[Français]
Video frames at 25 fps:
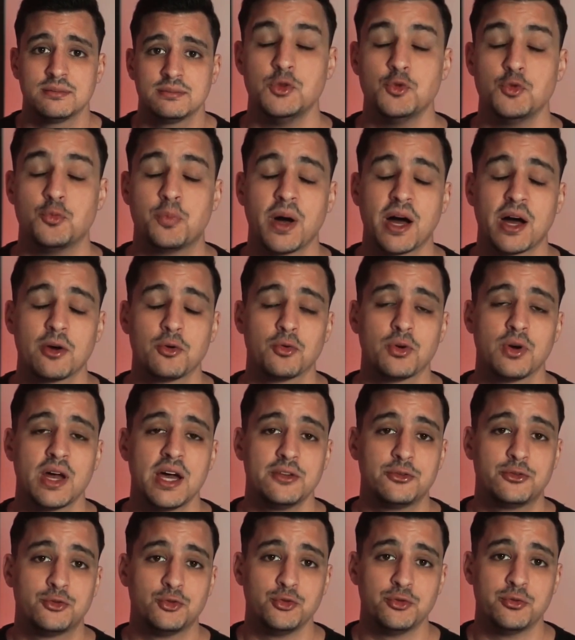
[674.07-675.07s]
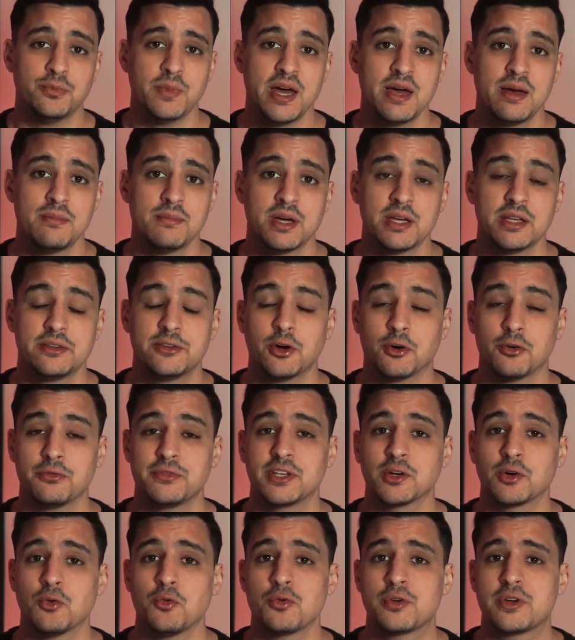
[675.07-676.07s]
Nous parlons là tout de même
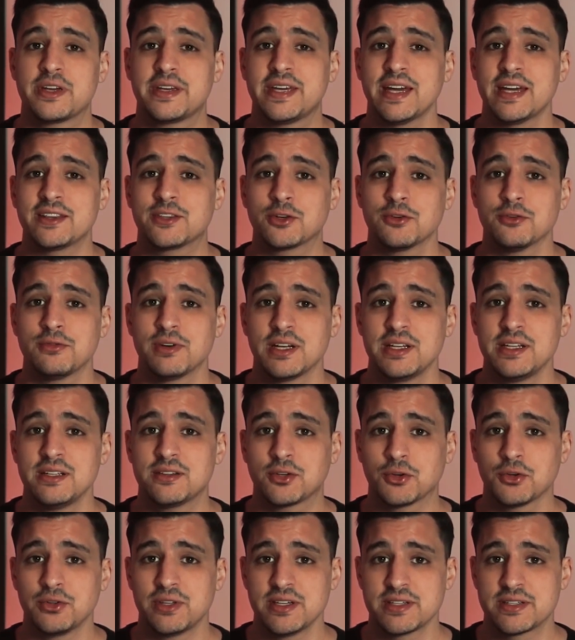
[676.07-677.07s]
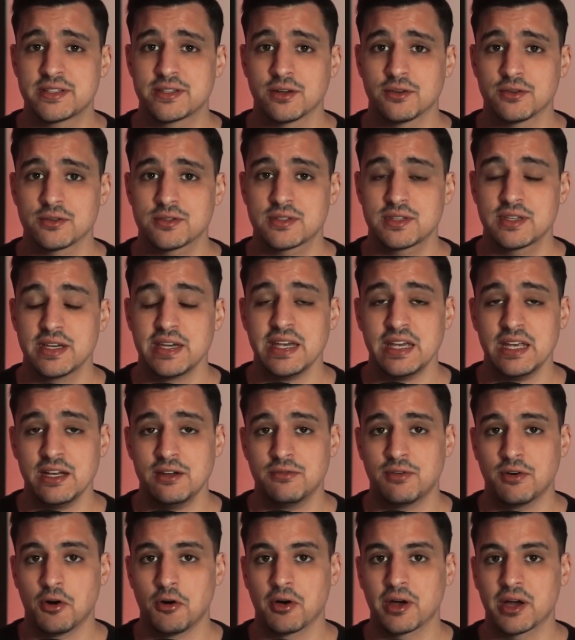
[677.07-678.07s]
d'environ 80 litres d'essence, et il
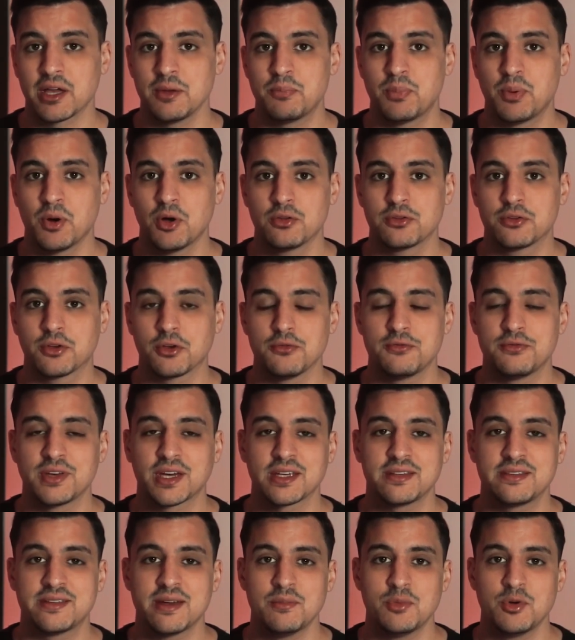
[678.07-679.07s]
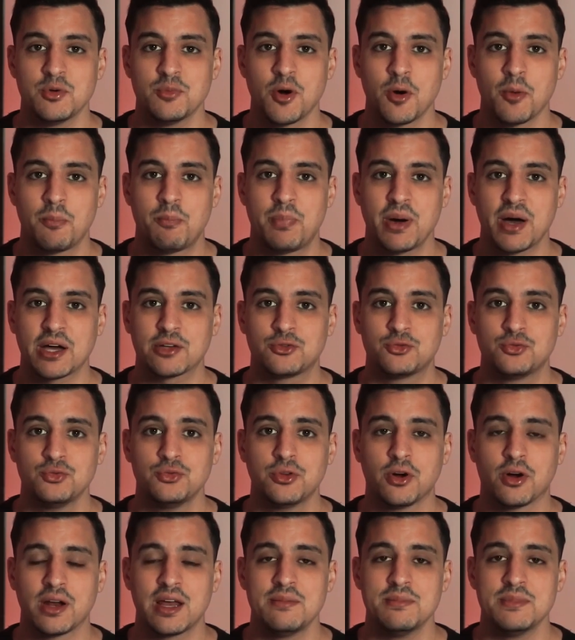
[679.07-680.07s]
va en répandre véritablement partout
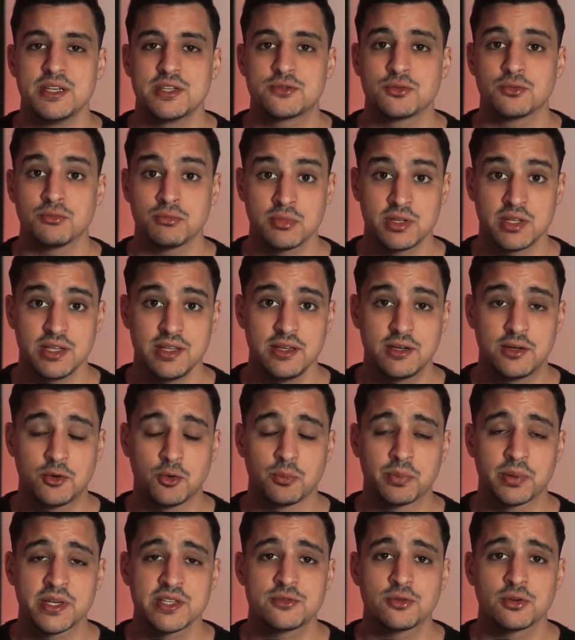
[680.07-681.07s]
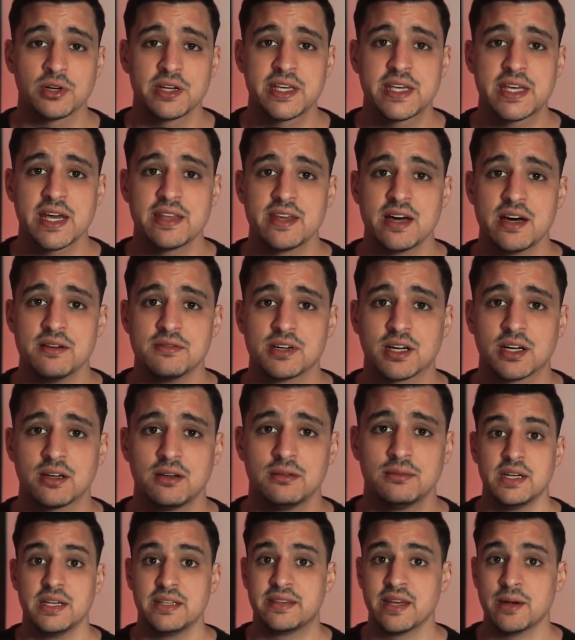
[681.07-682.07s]
dans la maison, y compris sur les cadavres.
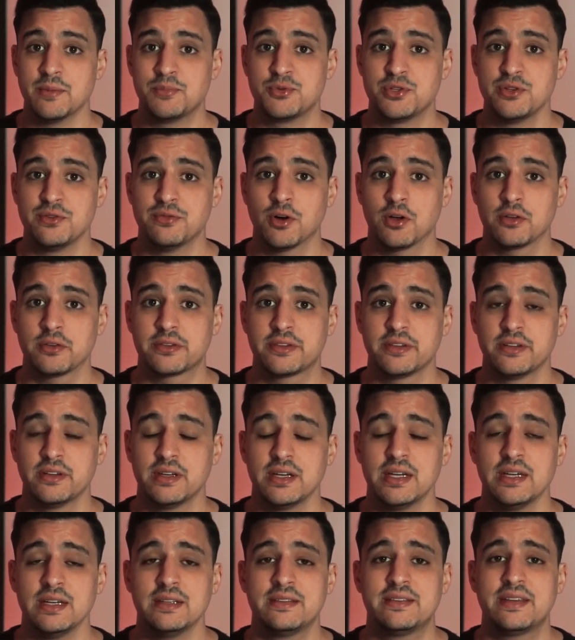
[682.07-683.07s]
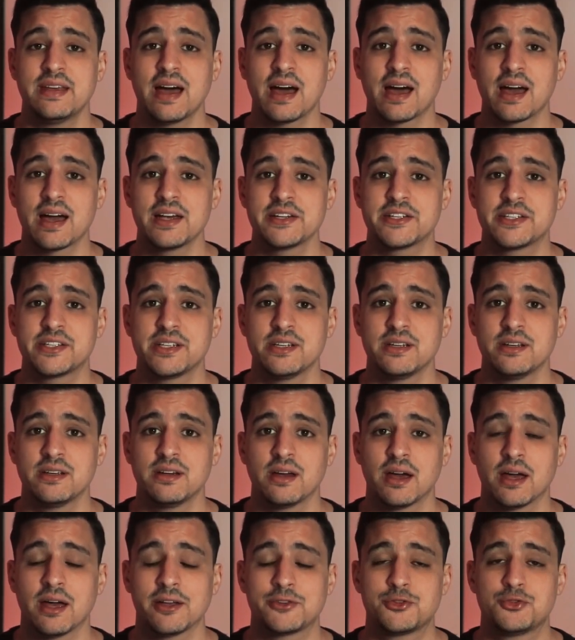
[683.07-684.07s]
L'étape suivante est d'arracher
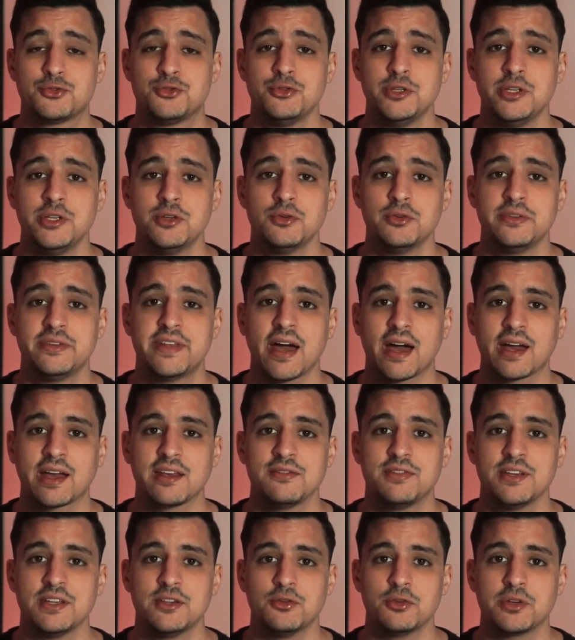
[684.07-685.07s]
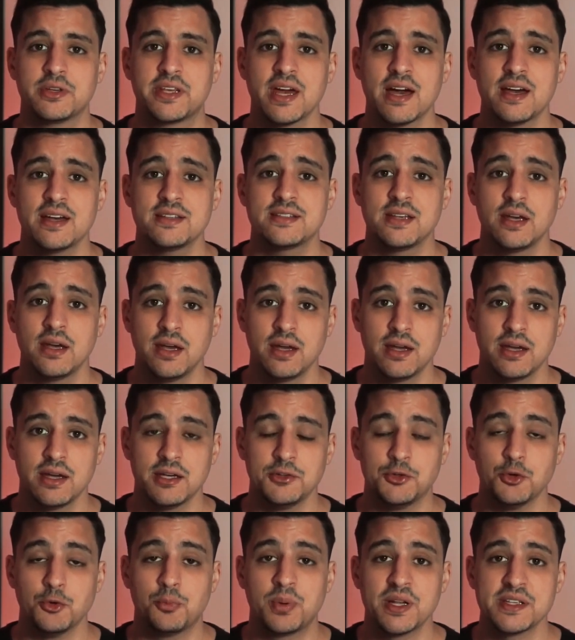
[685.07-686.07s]
un tuyau d'arrivée de gaz et
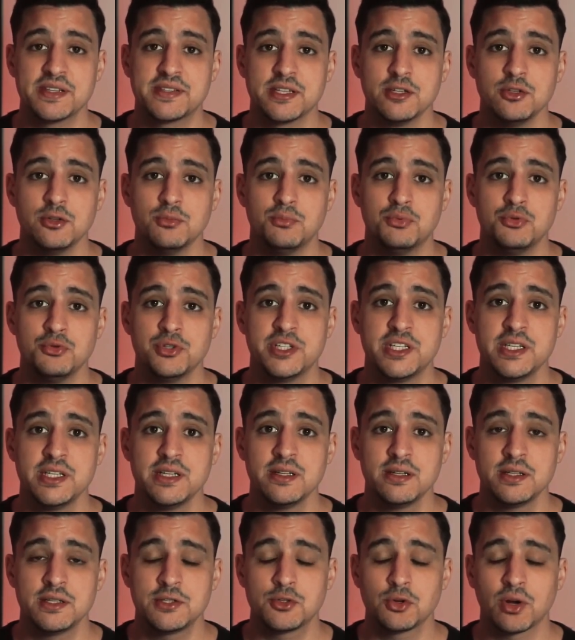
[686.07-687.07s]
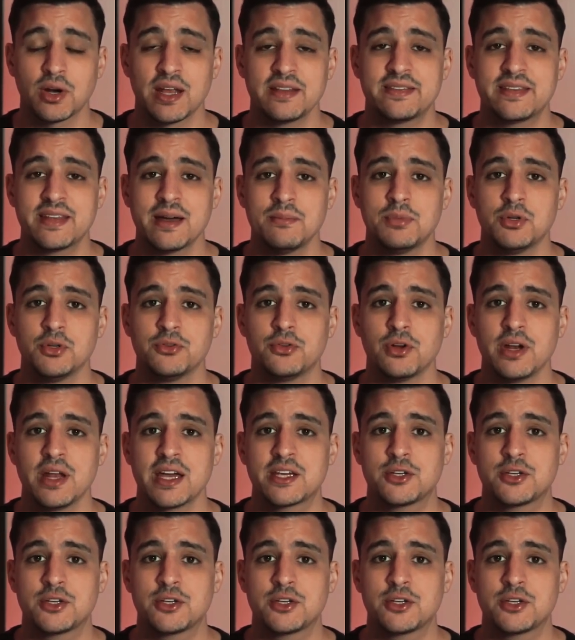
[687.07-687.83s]
de placer une bougie sur la table de la